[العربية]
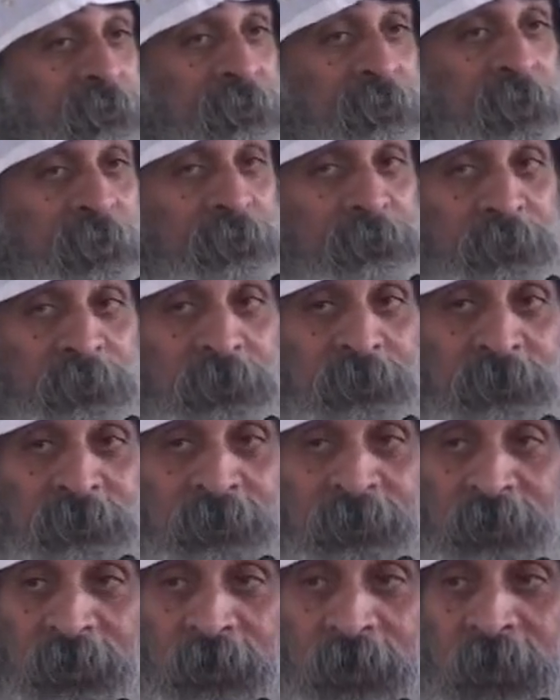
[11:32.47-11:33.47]

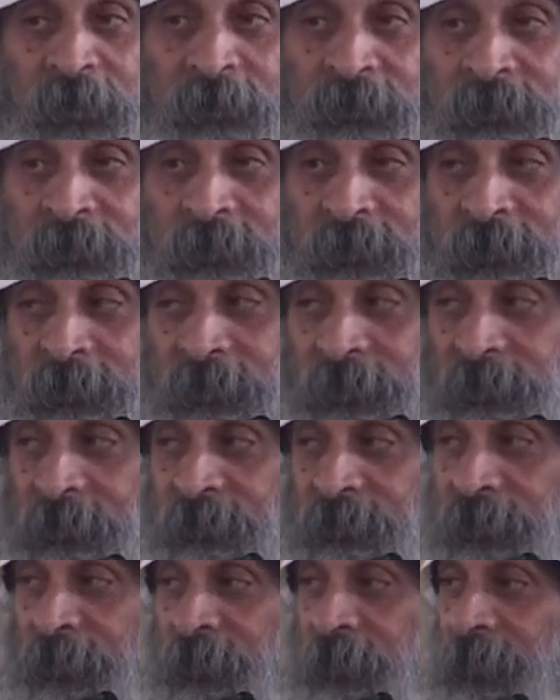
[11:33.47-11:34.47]
العميق الحي
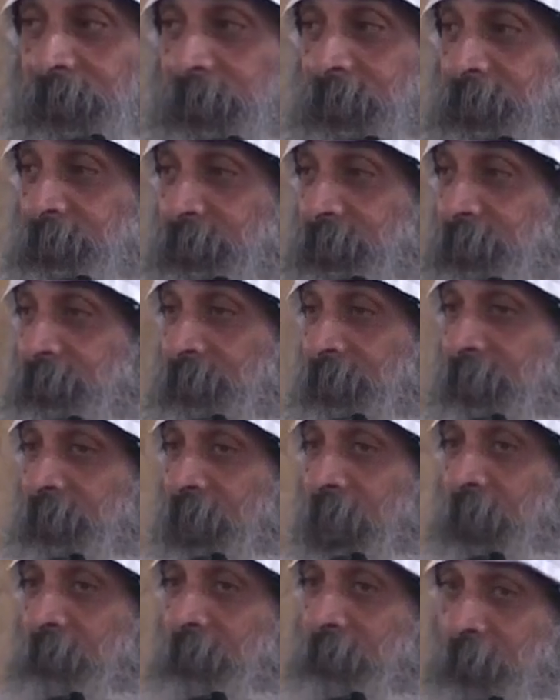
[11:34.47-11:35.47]
يخليني
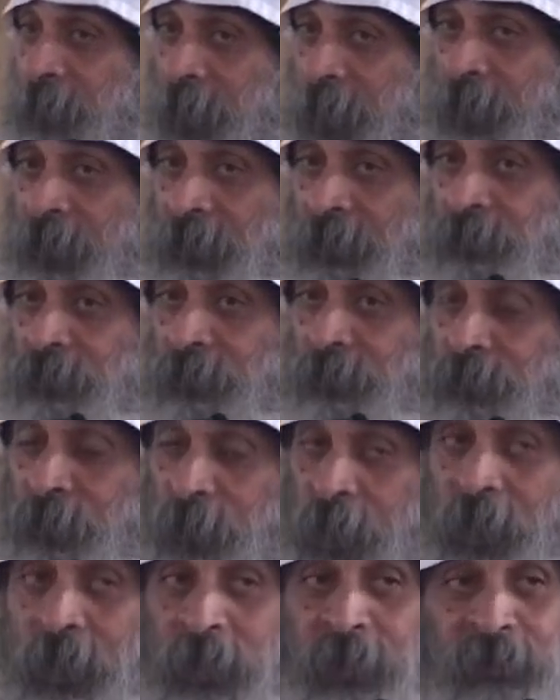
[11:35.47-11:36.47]
إنسان عمال
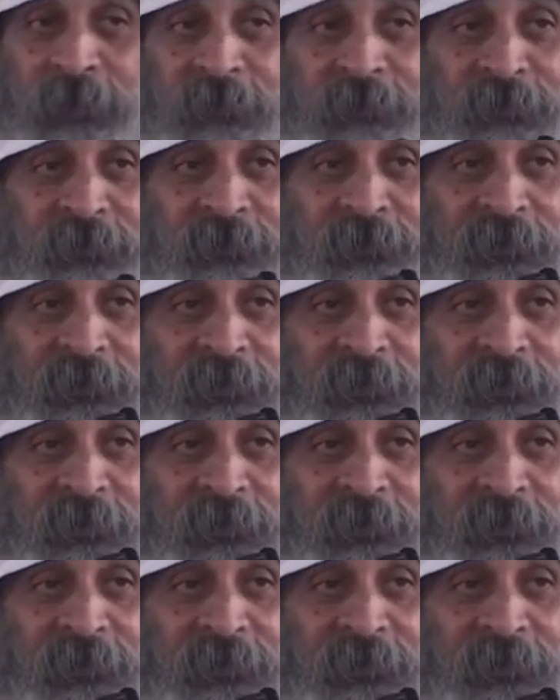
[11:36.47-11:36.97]
ومجاهد